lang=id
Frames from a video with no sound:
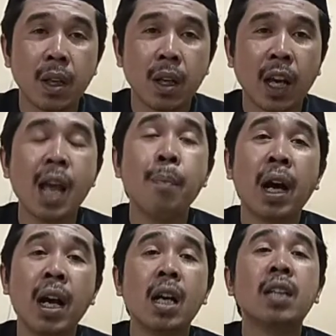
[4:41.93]

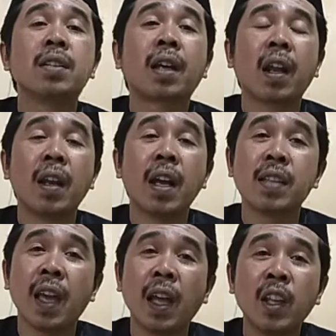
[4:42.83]
Kenapa? Karena
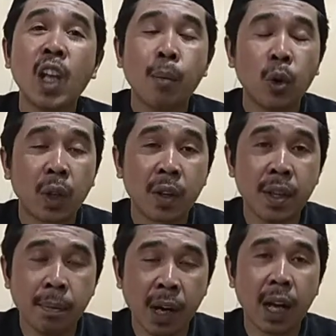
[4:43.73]
saya tidak mau
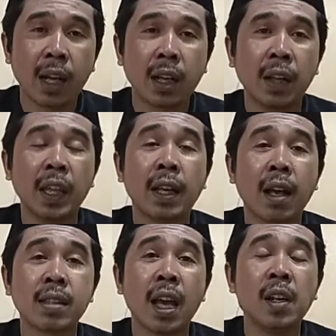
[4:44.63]
terjebak ketika
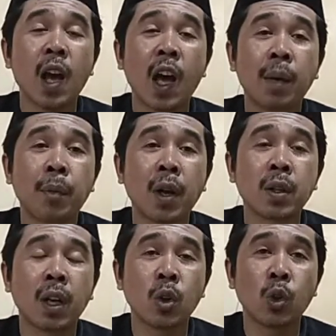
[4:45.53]
saya dihadapkan
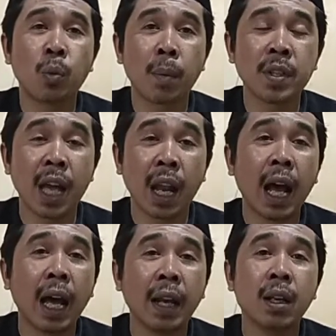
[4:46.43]
ke suatu
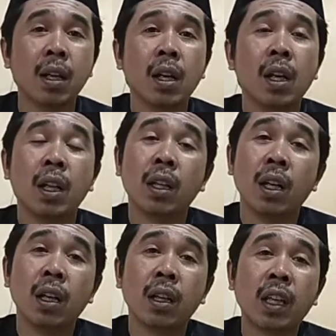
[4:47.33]
permasalahan.
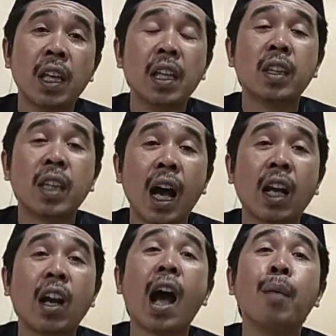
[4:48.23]
Kita
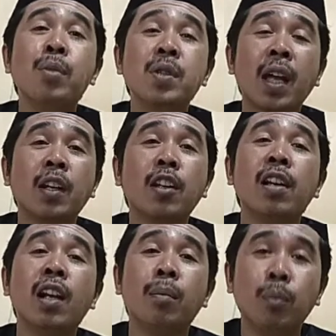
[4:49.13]
kehabisan
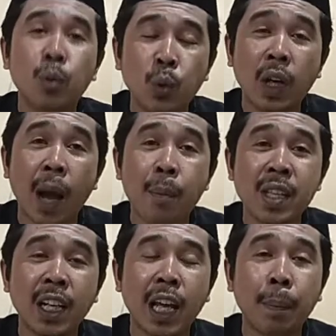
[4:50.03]
ilmu,
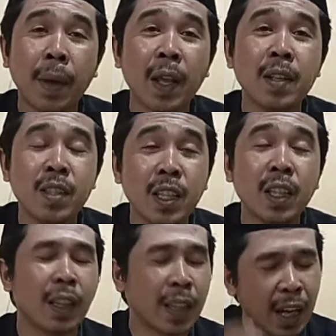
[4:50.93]
kehabisan referensi
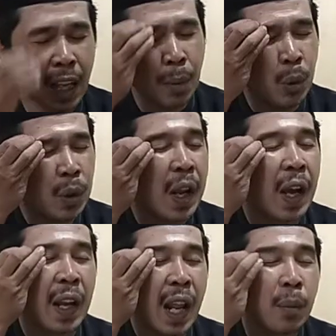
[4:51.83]
tentang ilmu tenaga
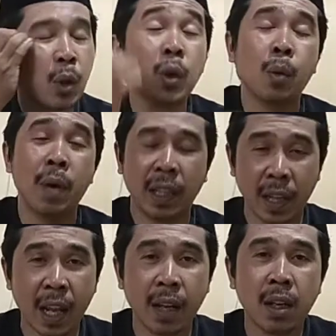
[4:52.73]
dalam turun kebatinan.